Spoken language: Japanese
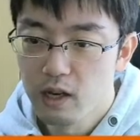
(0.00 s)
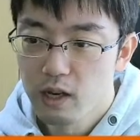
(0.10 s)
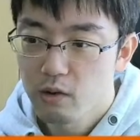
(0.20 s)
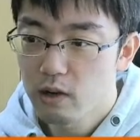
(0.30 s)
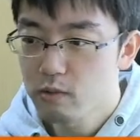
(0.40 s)

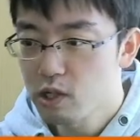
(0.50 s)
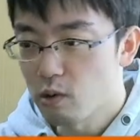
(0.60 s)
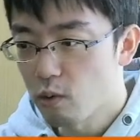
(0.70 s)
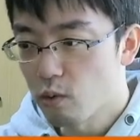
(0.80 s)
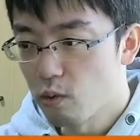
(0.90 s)
これはむしろ、
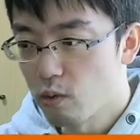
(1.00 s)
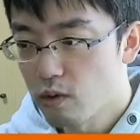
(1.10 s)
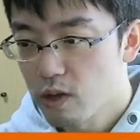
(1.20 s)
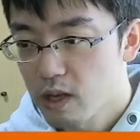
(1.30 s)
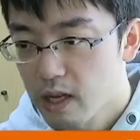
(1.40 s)
こう、
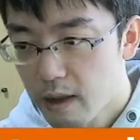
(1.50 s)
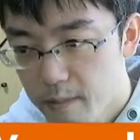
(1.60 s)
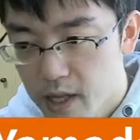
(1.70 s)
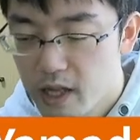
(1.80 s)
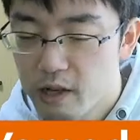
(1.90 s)
頑
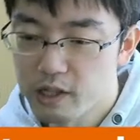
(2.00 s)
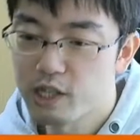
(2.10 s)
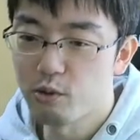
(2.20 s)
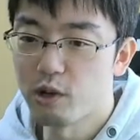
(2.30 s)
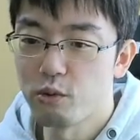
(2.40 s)
張って
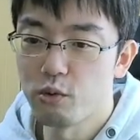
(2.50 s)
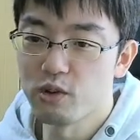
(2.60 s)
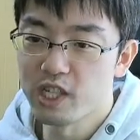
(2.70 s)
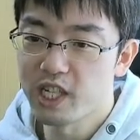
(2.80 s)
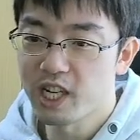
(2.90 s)
白がドローに
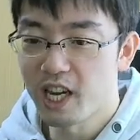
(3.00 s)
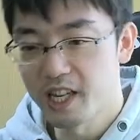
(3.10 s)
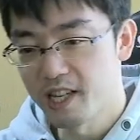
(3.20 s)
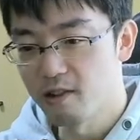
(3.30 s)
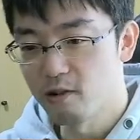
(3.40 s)
しなきゃいけ
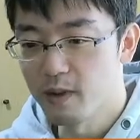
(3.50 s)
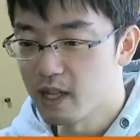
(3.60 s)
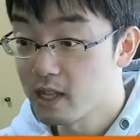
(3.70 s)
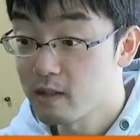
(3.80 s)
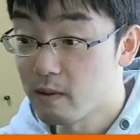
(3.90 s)
ない局面に
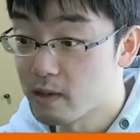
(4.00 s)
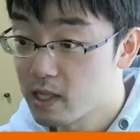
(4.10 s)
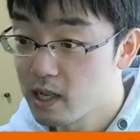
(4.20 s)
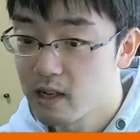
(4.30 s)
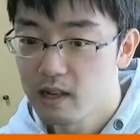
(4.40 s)
なってしまいます
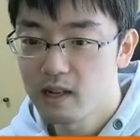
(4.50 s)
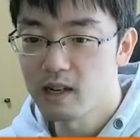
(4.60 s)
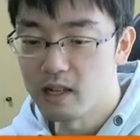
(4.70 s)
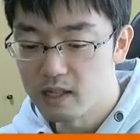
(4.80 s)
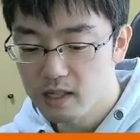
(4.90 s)
ね。は
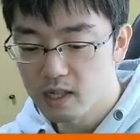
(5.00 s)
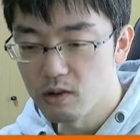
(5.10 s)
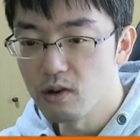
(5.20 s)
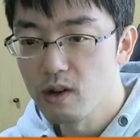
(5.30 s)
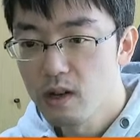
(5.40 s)
い。次
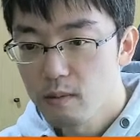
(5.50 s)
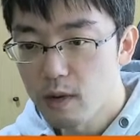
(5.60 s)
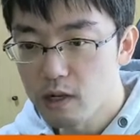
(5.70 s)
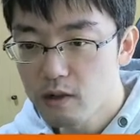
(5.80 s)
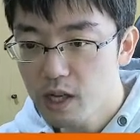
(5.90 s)
の、ま
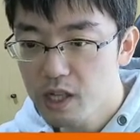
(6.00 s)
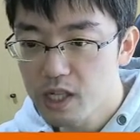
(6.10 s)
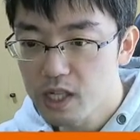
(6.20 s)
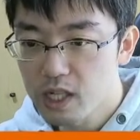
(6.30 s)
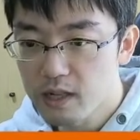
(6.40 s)
あ、クイーン
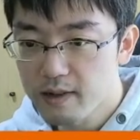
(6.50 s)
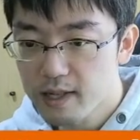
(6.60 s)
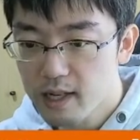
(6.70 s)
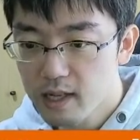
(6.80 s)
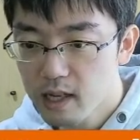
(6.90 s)
G6
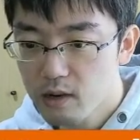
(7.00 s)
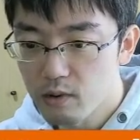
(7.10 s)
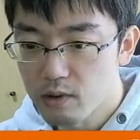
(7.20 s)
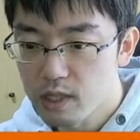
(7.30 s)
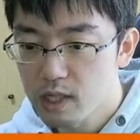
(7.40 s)
からね、この
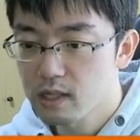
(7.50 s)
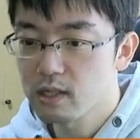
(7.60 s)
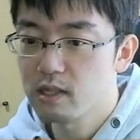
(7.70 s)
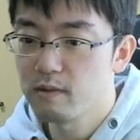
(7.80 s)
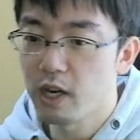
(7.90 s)

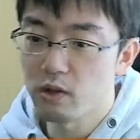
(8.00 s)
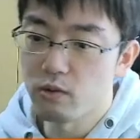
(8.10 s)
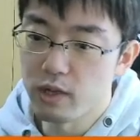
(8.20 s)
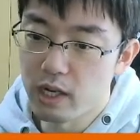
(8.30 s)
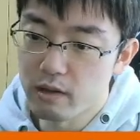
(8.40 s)
G2 メイト
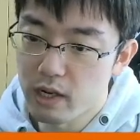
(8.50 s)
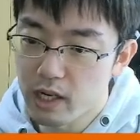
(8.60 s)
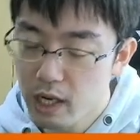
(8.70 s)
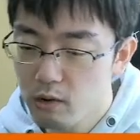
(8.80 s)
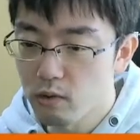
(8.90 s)
を狙う手が
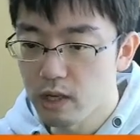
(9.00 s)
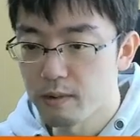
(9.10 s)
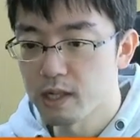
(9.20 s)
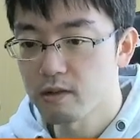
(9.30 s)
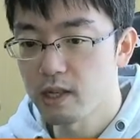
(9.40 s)
結構厳
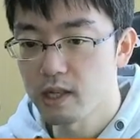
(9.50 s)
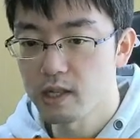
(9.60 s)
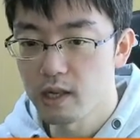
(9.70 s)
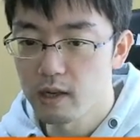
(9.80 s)
しくてですね。